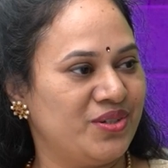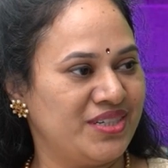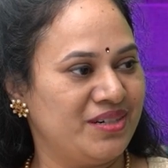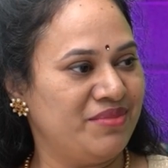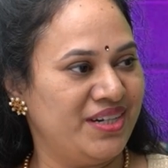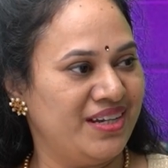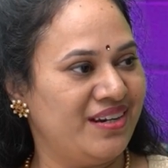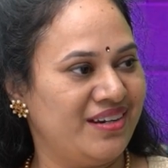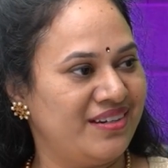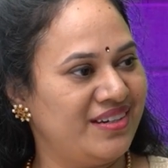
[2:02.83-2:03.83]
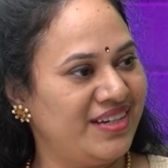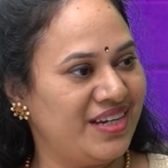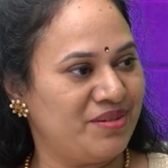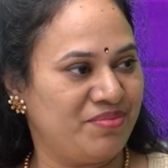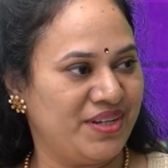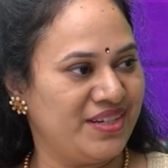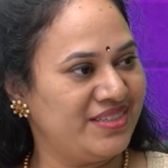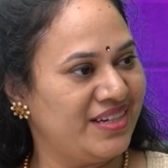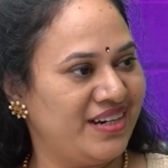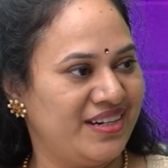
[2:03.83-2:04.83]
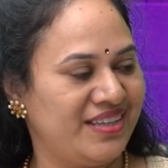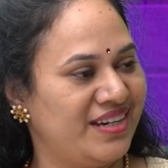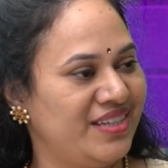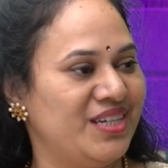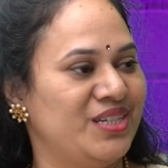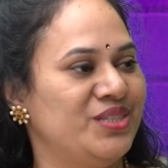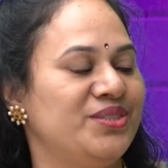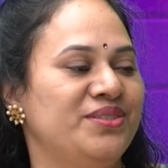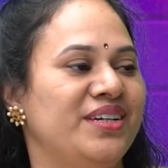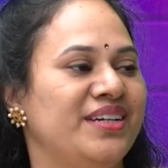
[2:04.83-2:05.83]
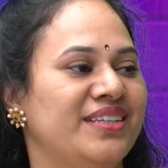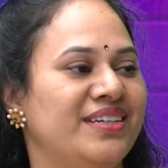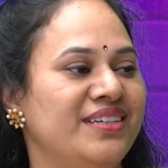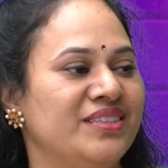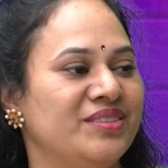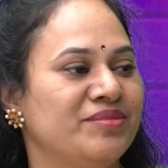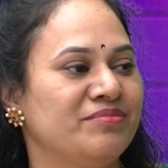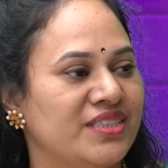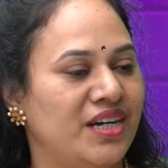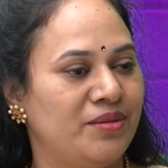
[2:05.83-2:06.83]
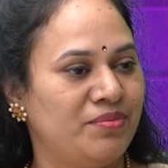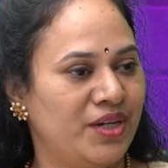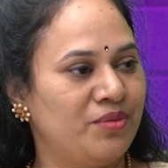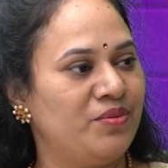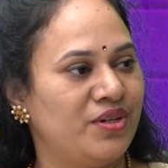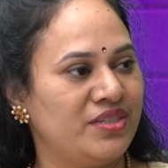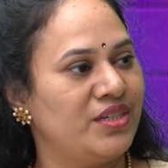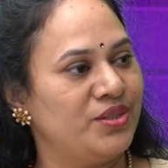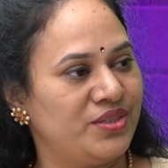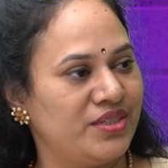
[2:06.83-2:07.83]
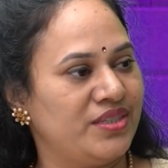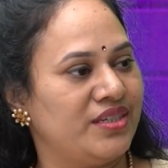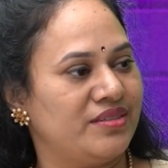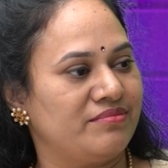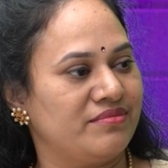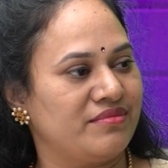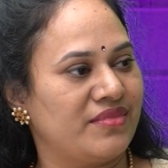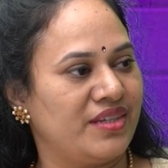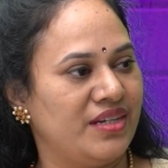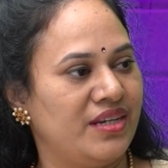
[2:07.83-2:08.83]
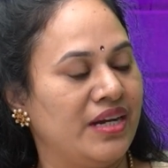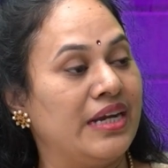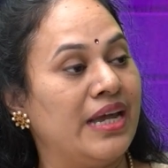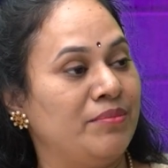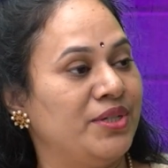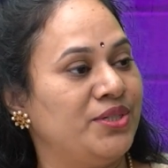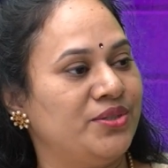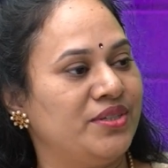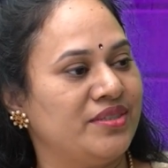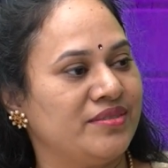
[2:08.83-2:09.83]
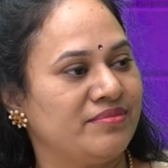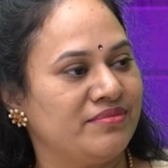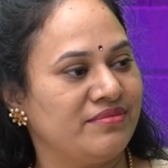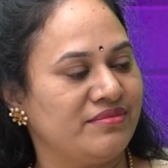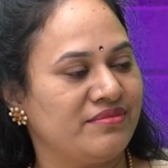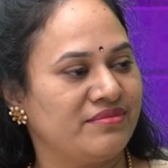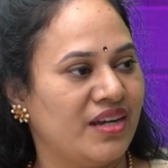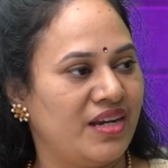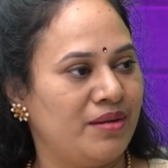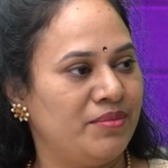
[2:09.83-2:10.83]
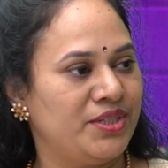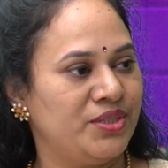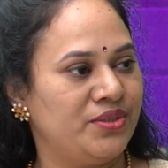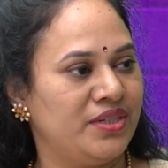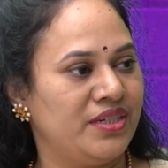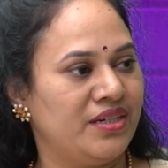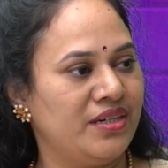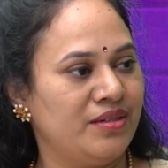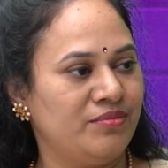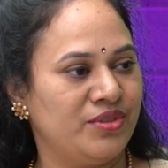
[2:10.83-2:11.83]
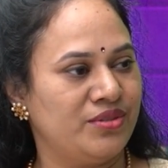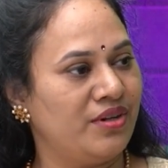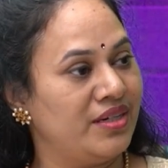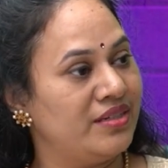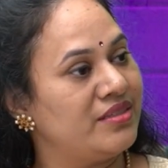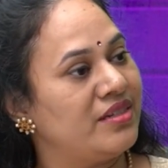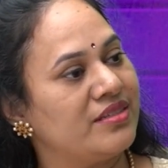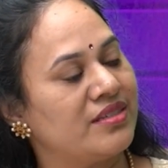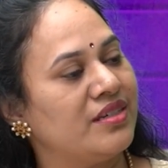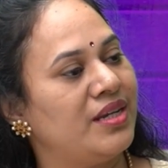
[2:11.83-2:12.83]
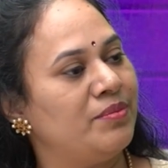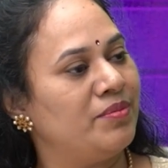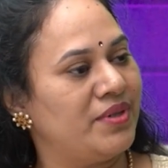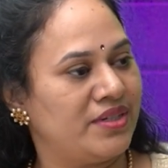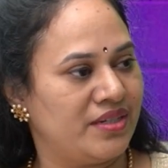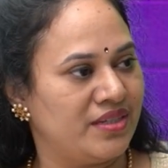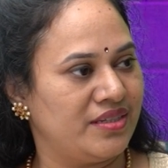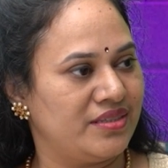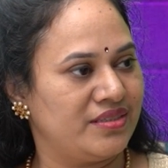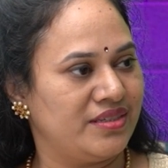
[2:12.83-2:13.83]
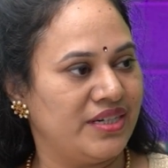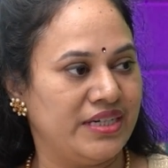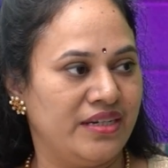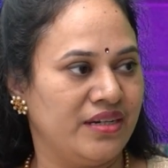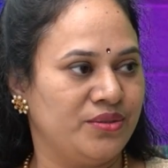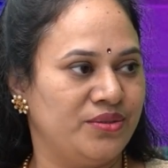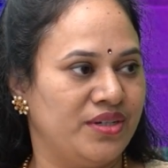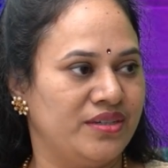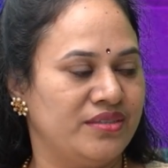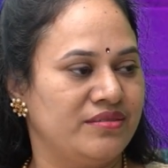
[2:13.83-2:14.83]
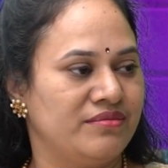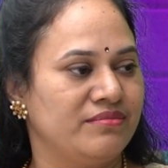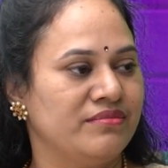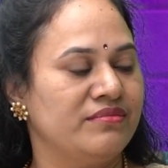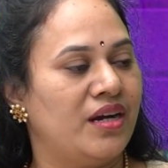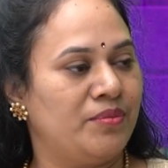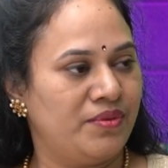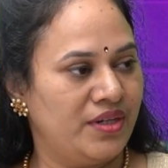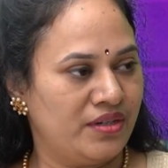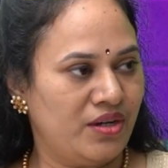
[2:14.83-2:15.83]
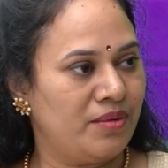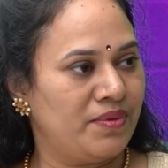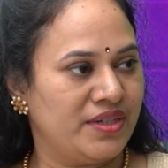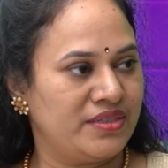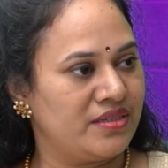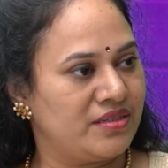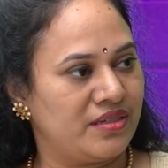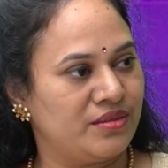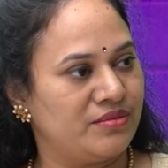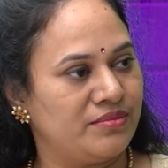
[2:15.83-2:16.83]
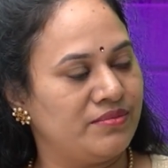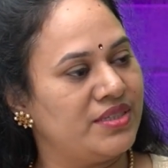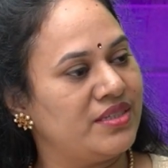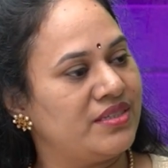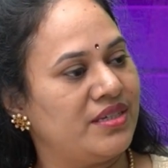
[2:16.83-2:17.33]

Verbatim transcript: సోషల్ మీడియాలో అన్ని ఎప్పుడు ఏం చేయాలనేది అన్ని తెలుస్తుంటాయి కదా అప్పుడు నాకు పోస్టర్ వచ్చింది ఓకే ఇలా గ్లామిట్యూడ్ ఓకే గ్లామిట్యూడ్ ఇండియా మొత్తం అన్ని స్టేట్స్కి కలిపి పెట్టారు ఇది ఇండియా కూడా ఓకే అప్పుడు నేను అప్లై చేశాను మిసెస్